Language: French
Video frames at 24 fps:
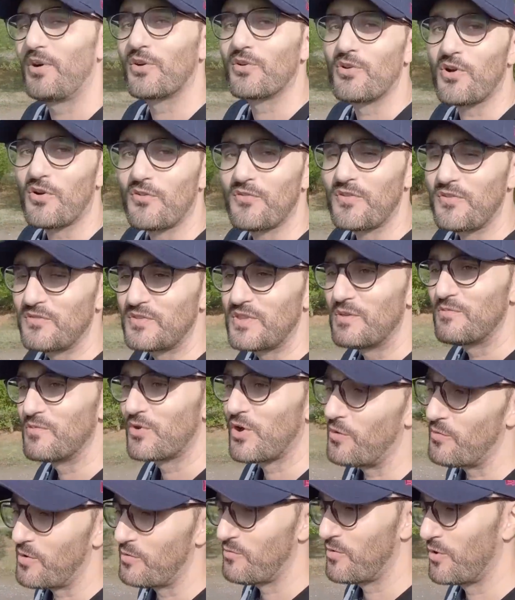encore vivre des
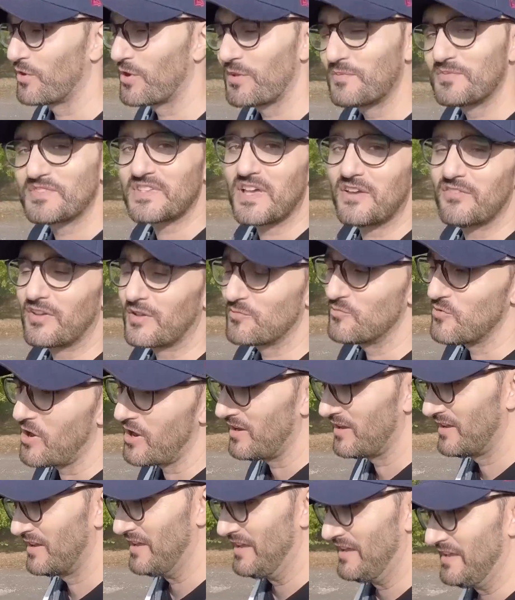grands moments comme ça avec moi.
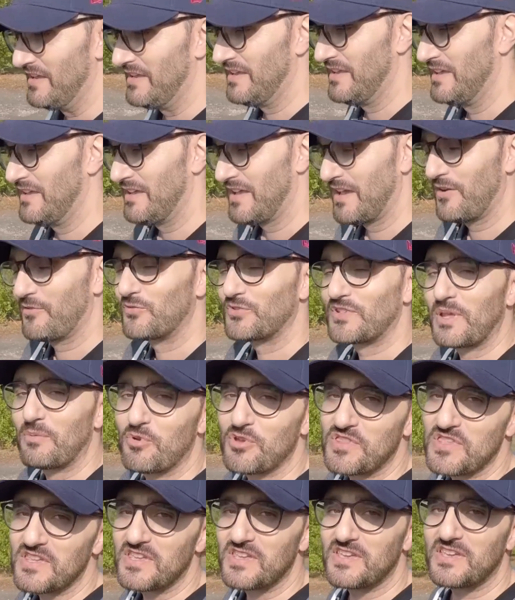À vous
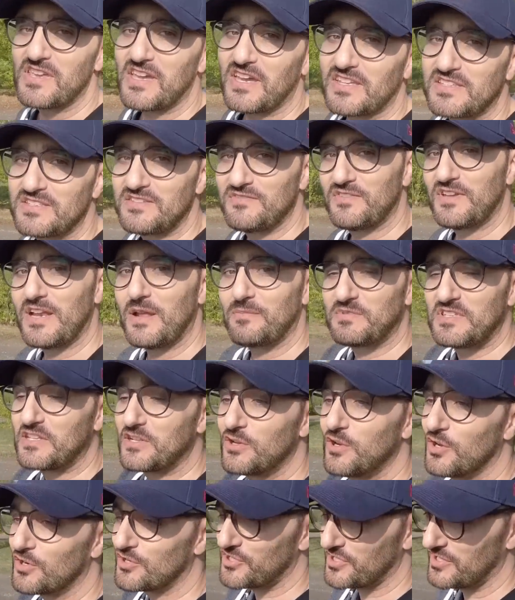abonner, et activer la petite
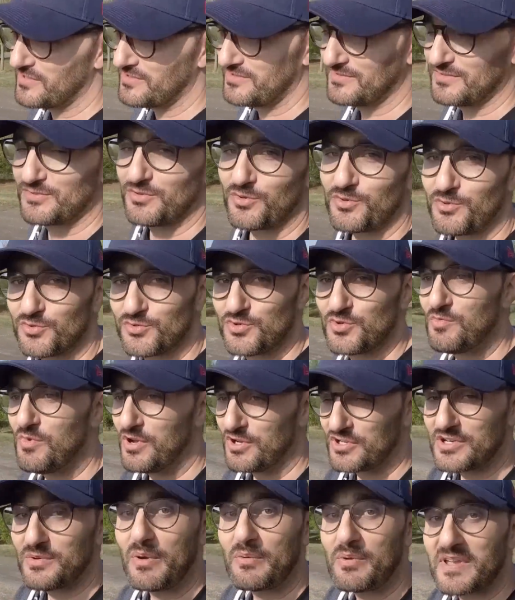cloche hein, sur YouTube.
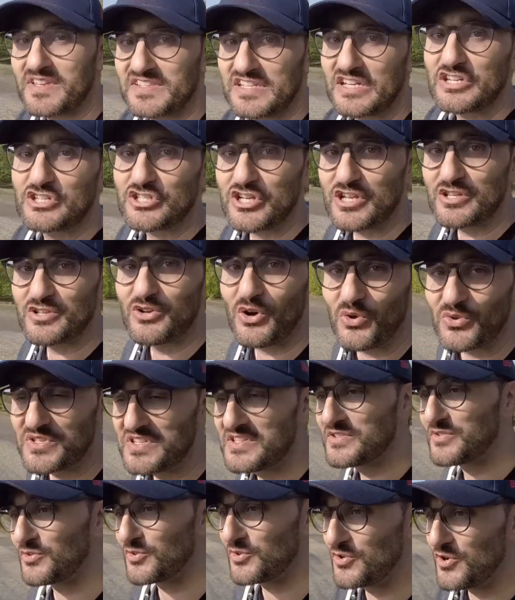J'aimerais bien que cette chaîne
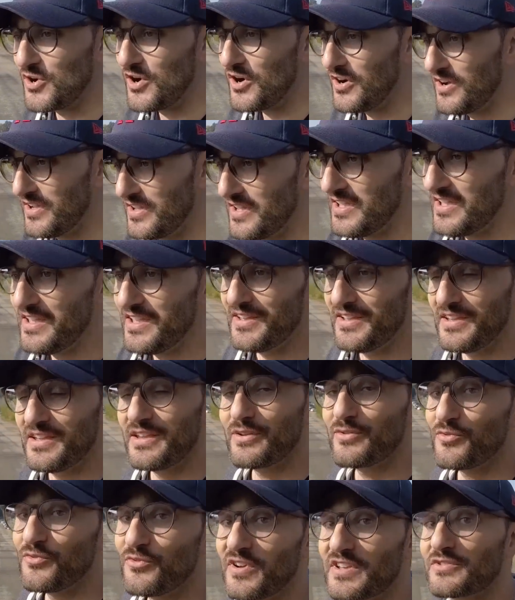grandisse encore
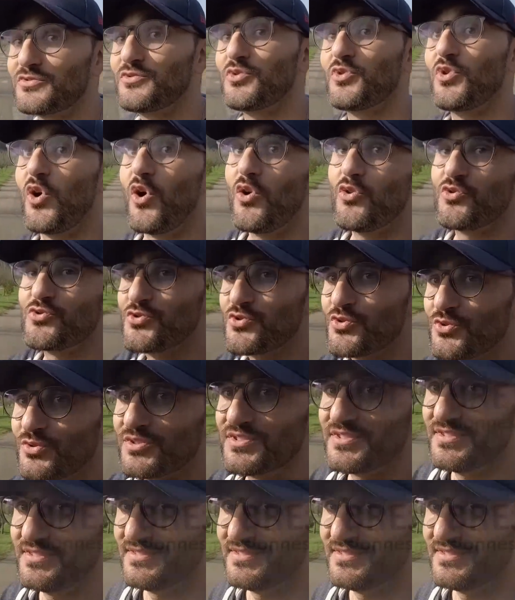et qu'on fasse de grandes choses.